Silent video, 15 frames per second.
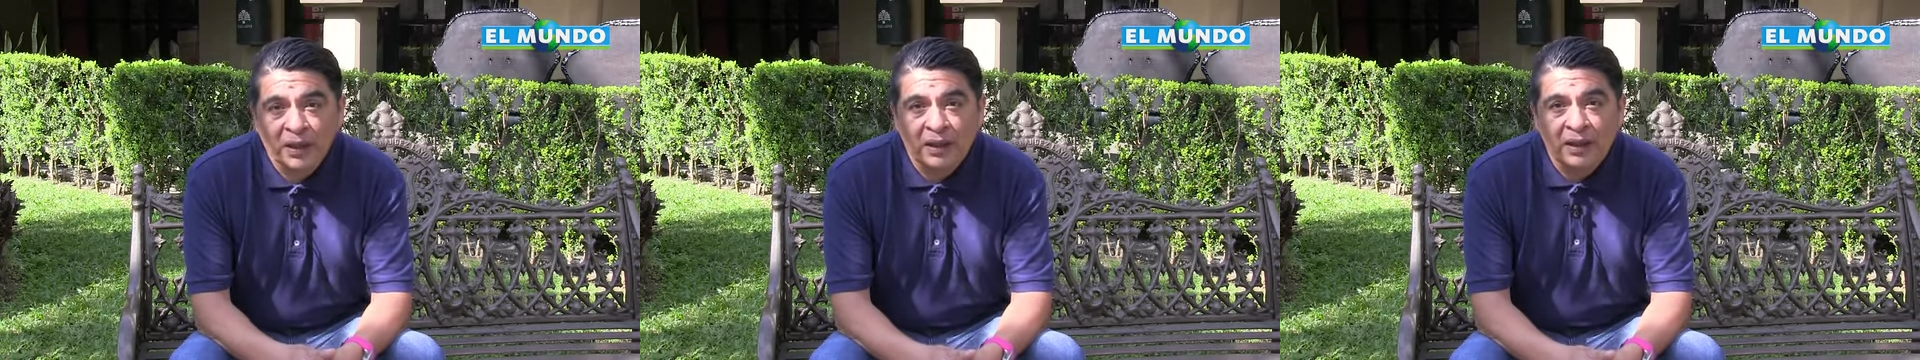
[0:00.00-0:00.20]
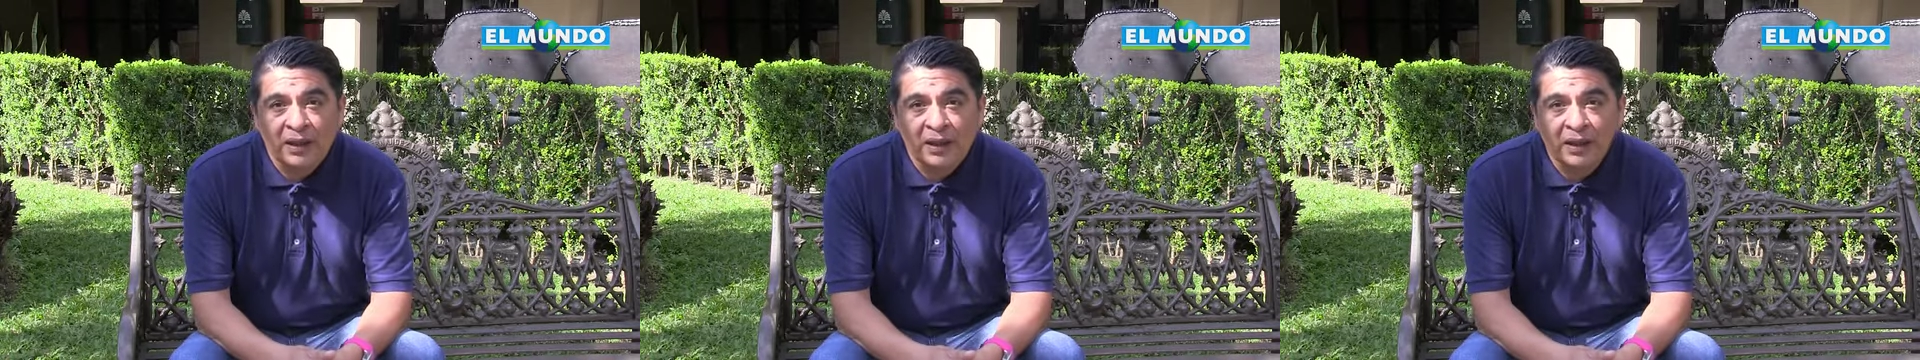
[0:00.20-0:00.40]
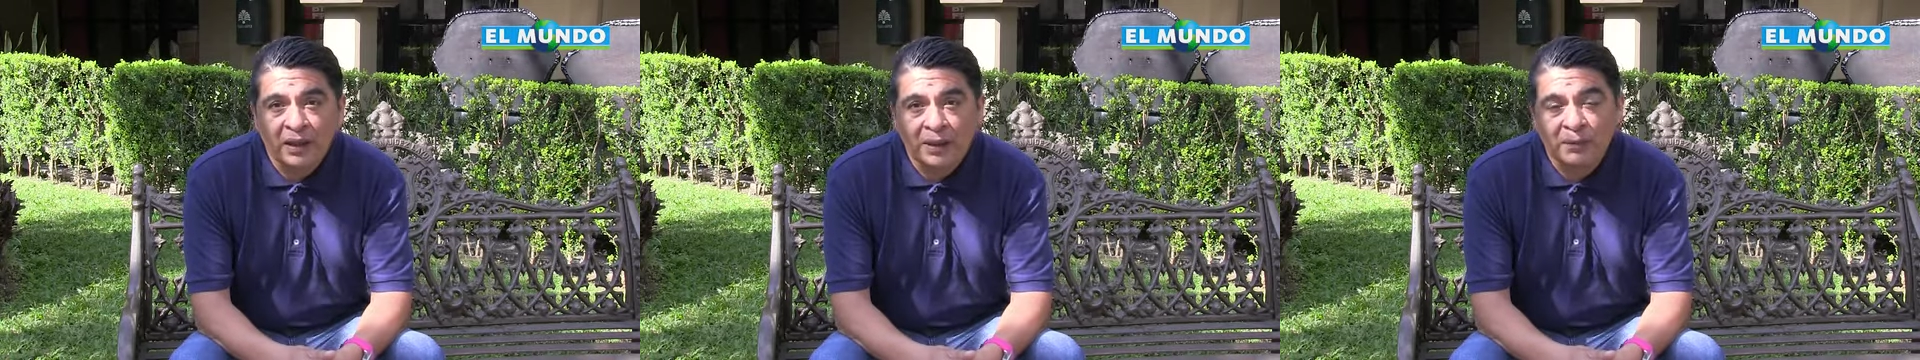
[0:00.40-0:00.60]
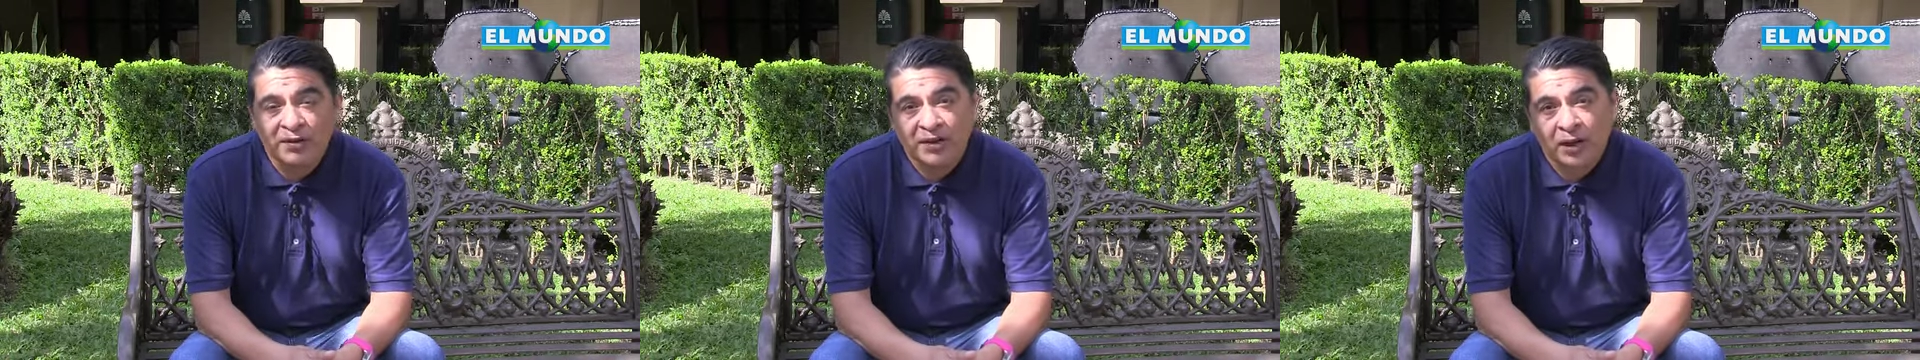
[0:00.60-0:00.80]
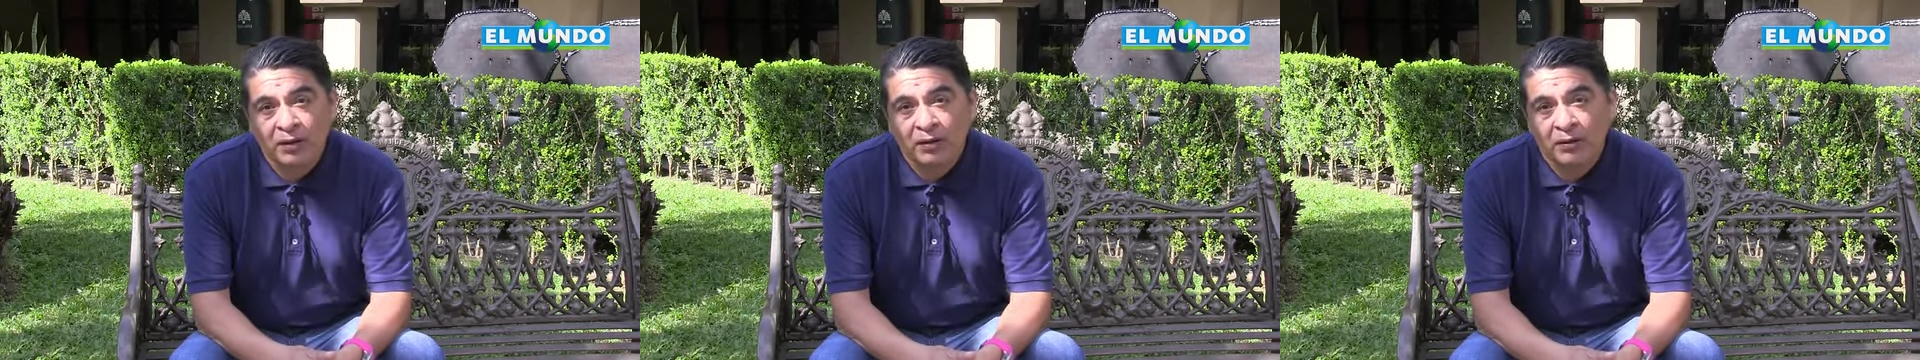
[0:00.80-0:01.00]
eh, hemos
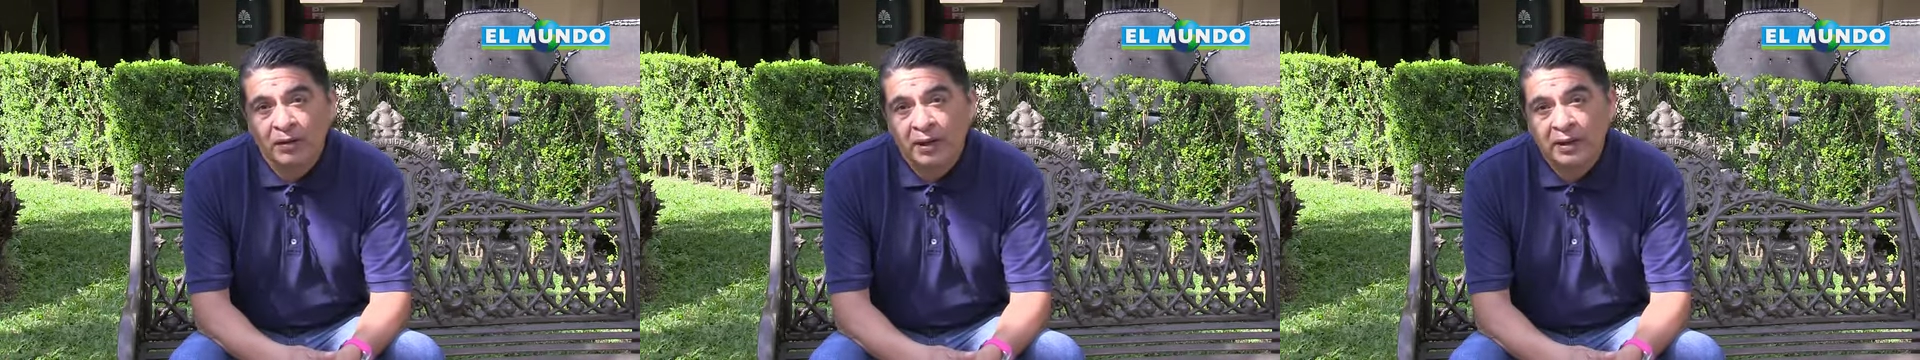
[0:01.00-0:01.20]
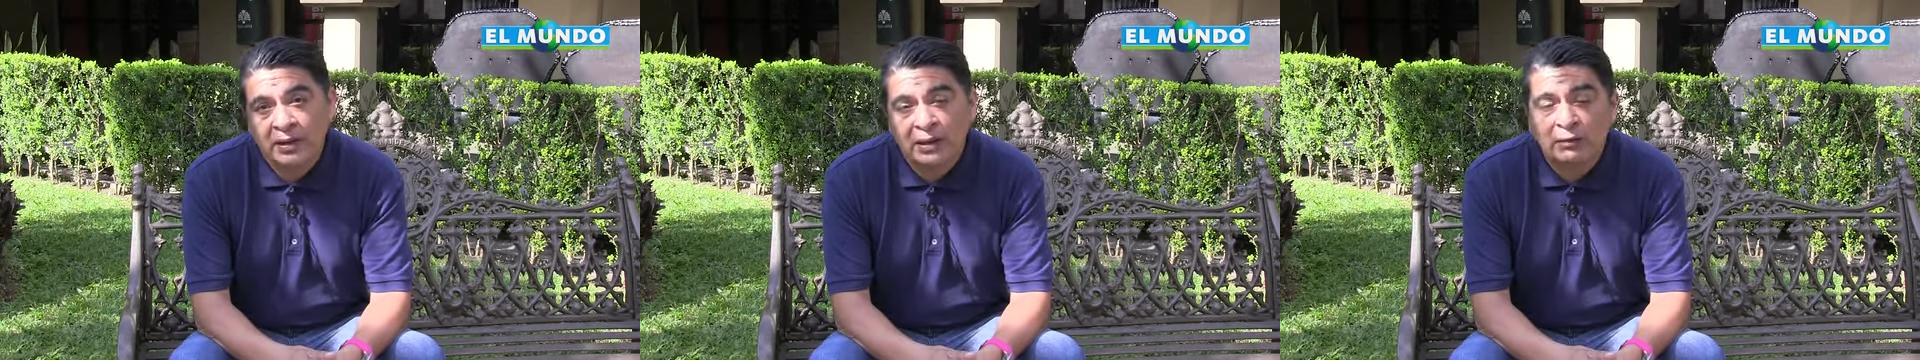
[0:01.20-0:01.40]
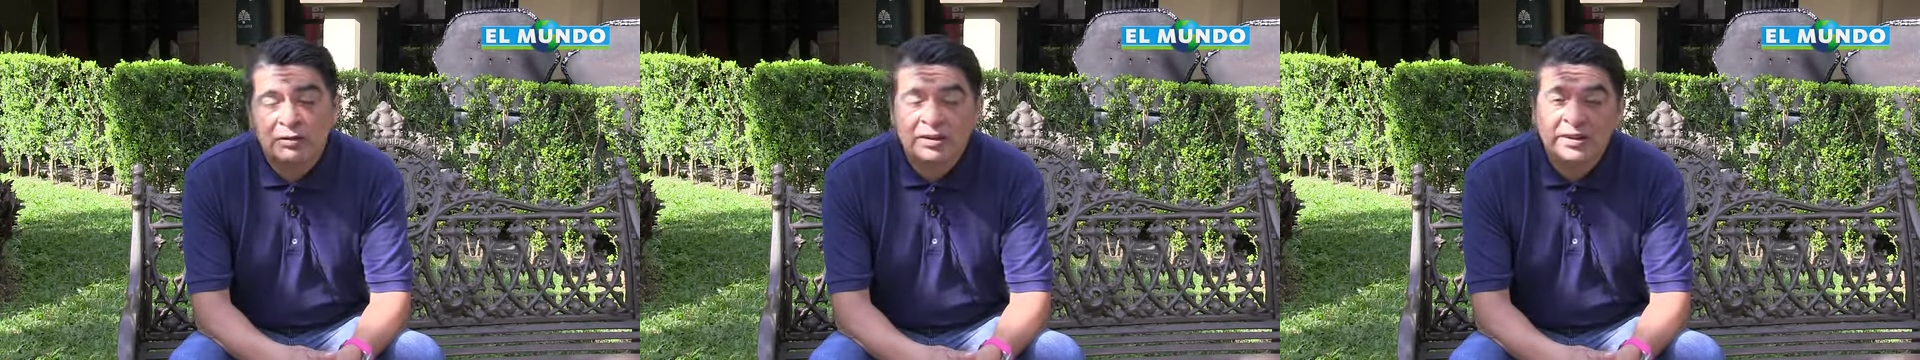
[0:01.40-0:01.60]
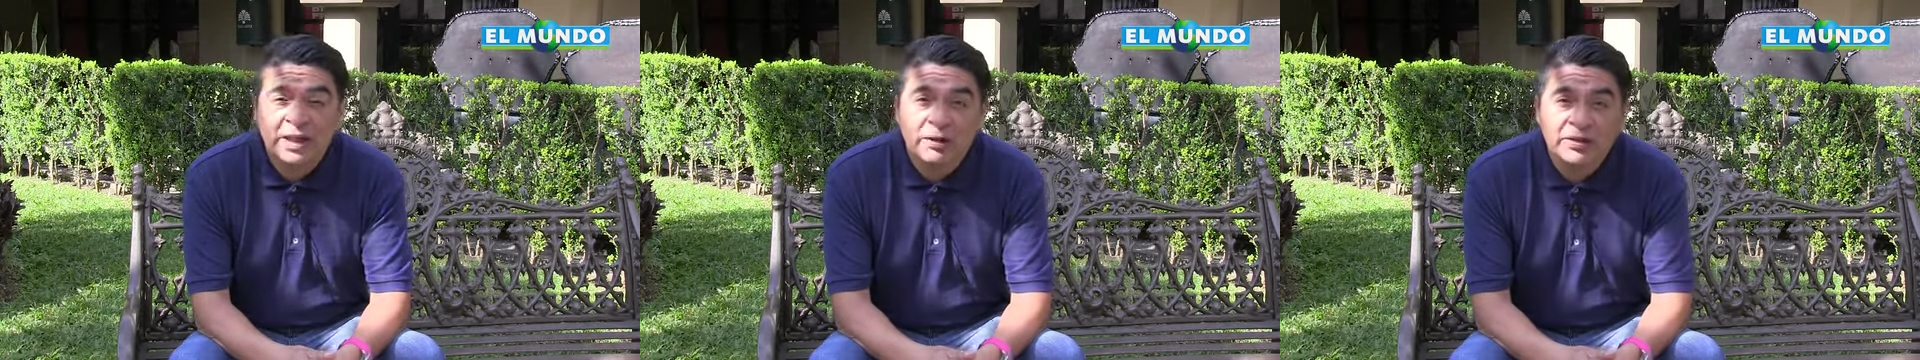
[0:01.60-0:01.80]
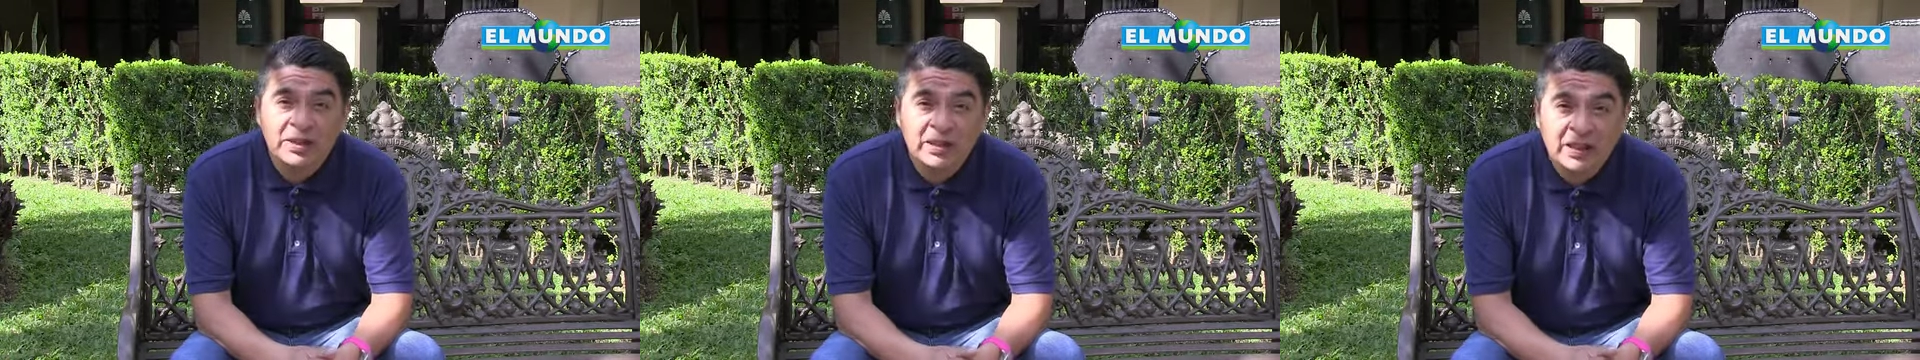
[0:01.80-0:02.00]
estado en algunos
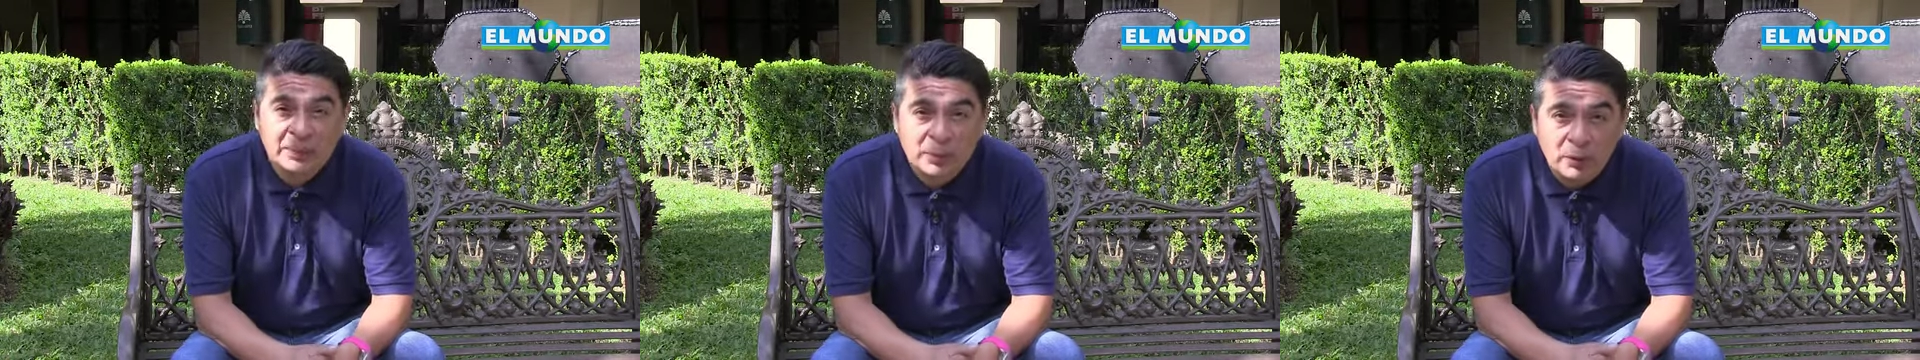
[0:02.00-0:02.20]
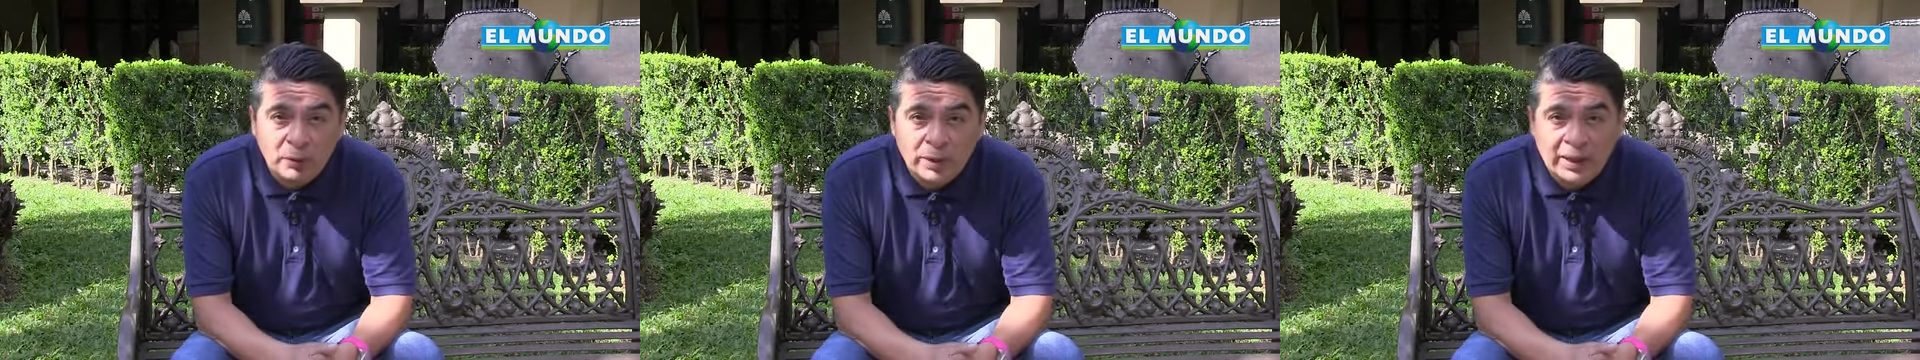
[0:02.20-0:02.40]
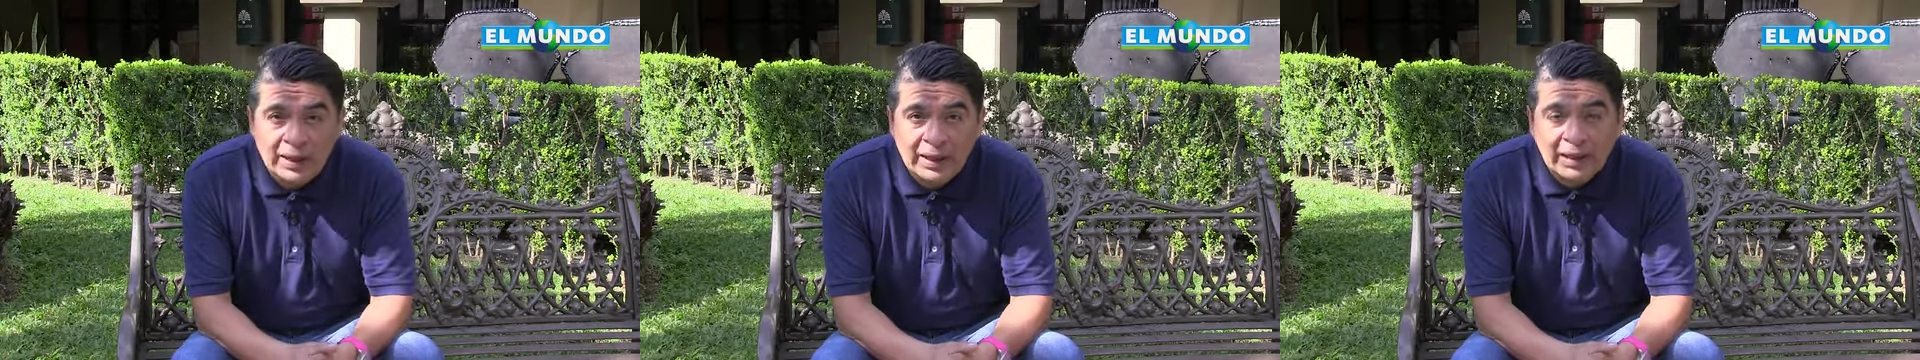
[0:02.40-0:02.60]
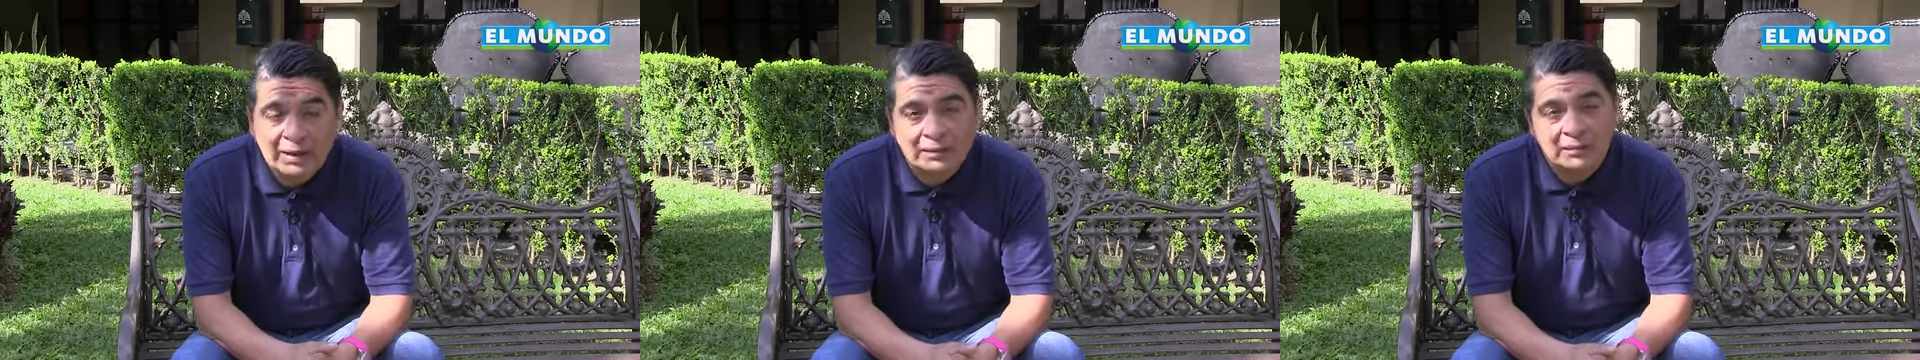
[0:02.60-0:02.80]
estados de la República,